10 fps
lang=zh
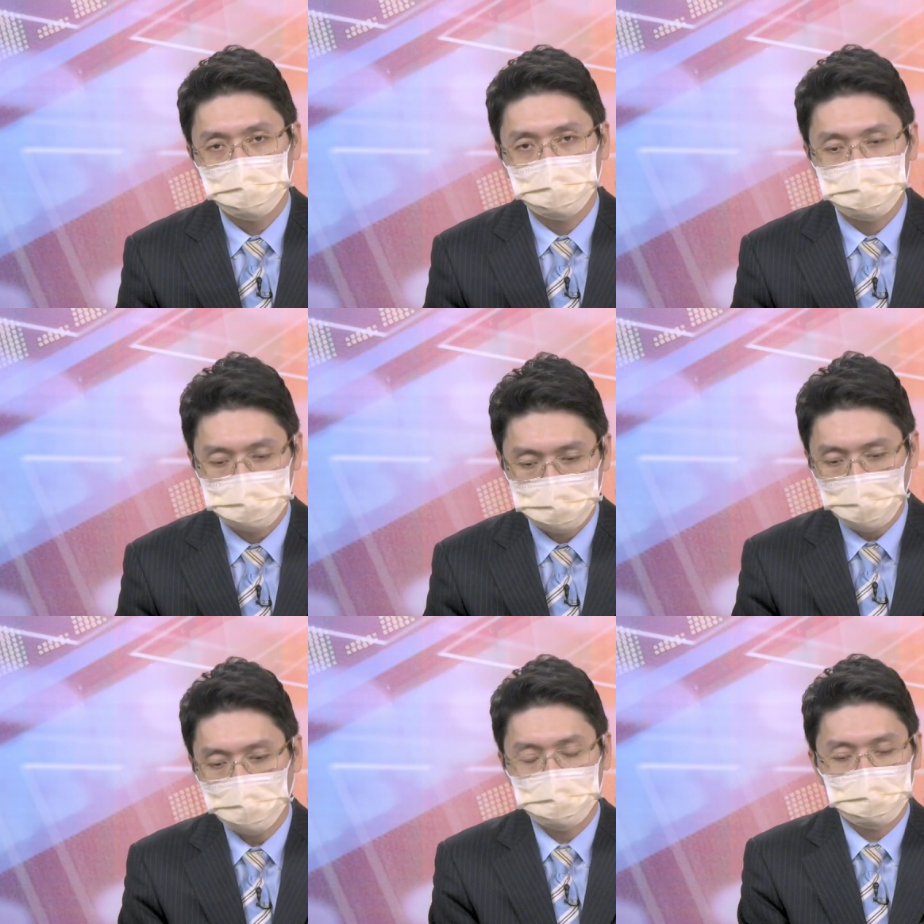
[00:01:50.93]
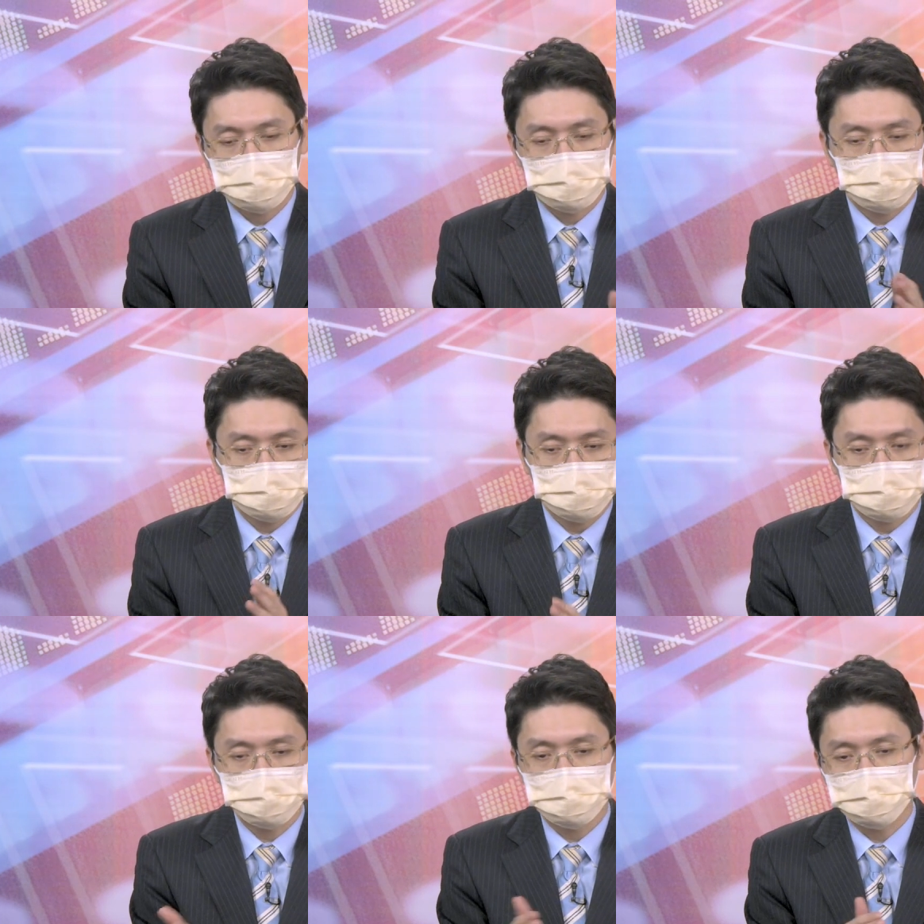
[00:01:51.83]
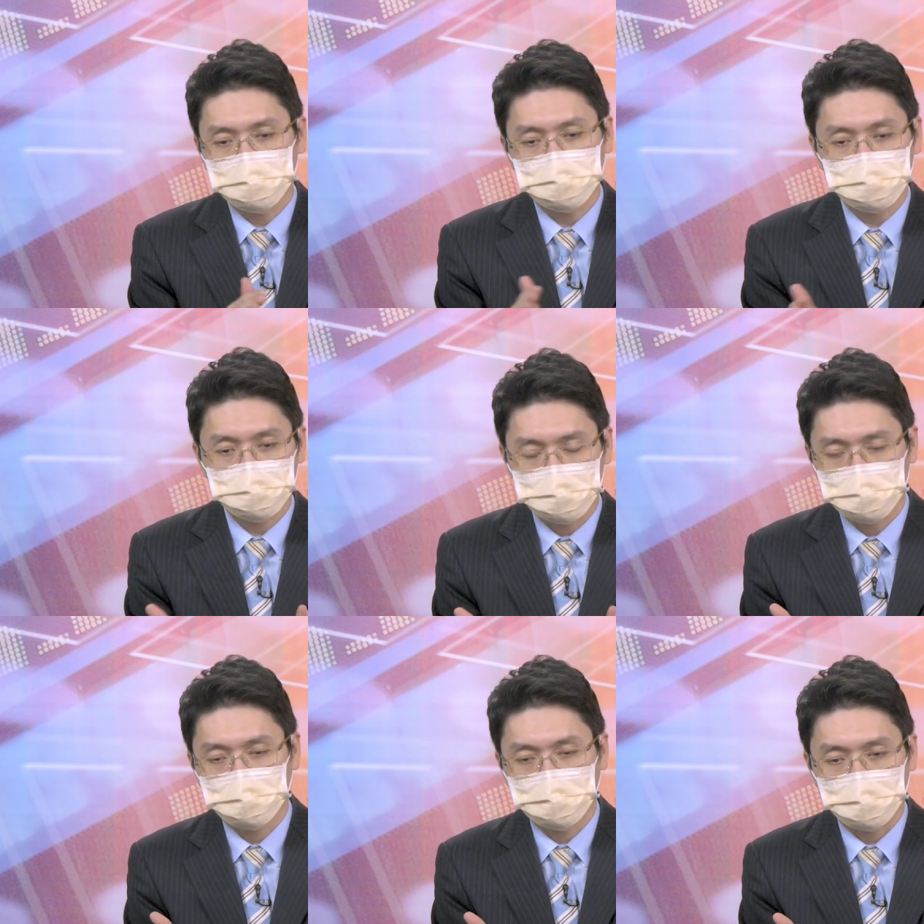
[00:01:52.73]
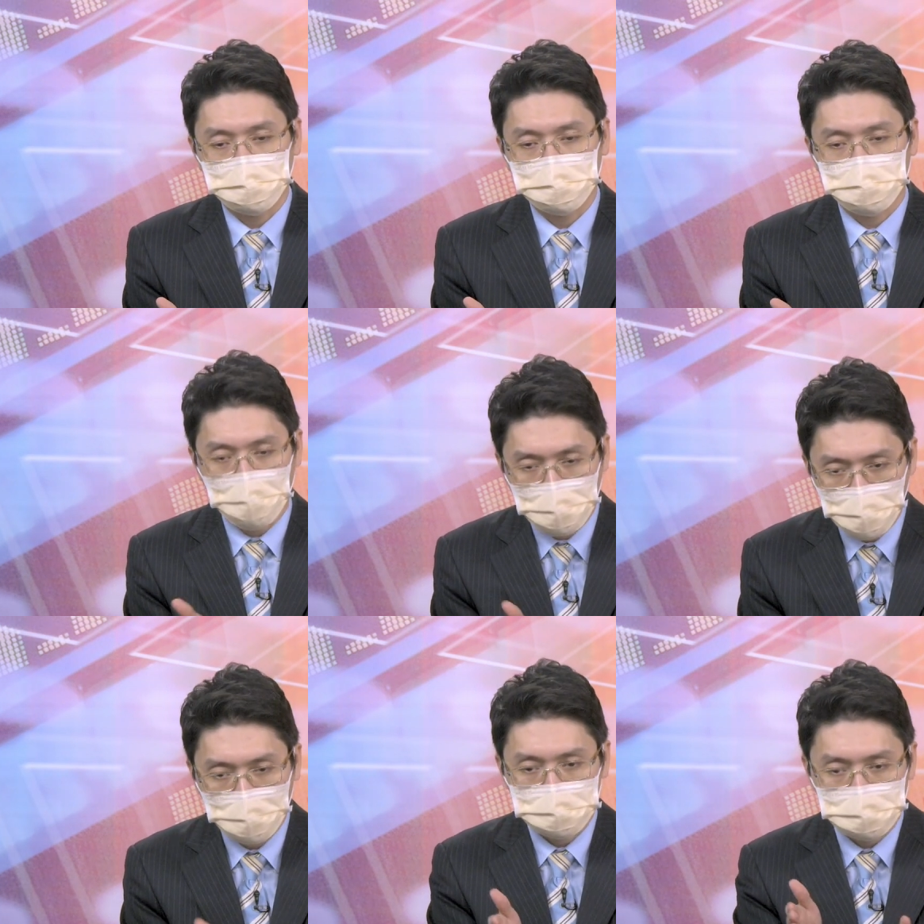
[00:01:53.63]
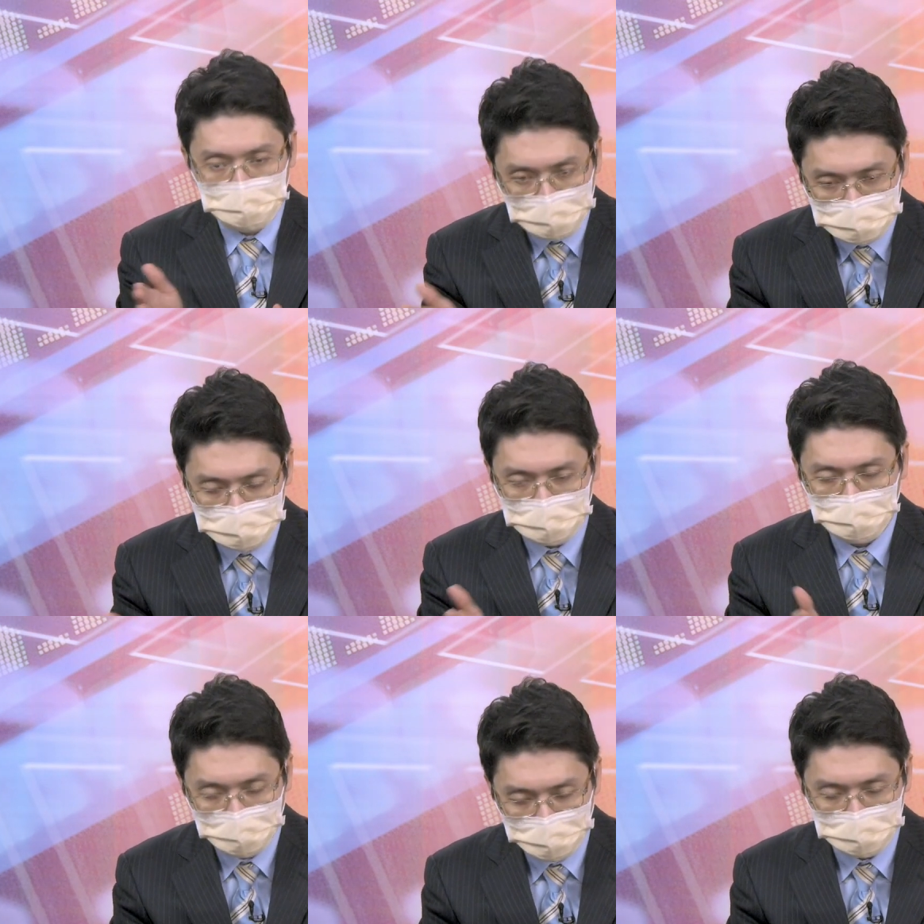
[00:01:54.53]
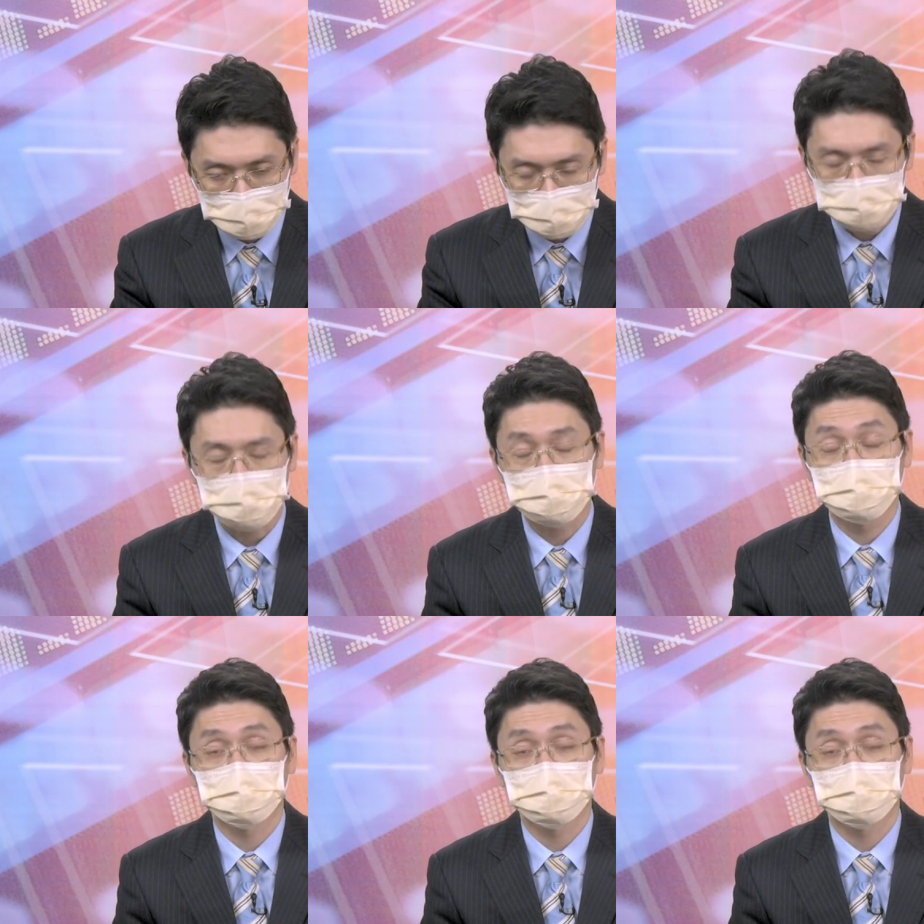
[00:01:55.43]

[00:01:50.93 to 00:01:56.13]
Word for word: 所以大家在这边陆续观望、调整、观望、调整。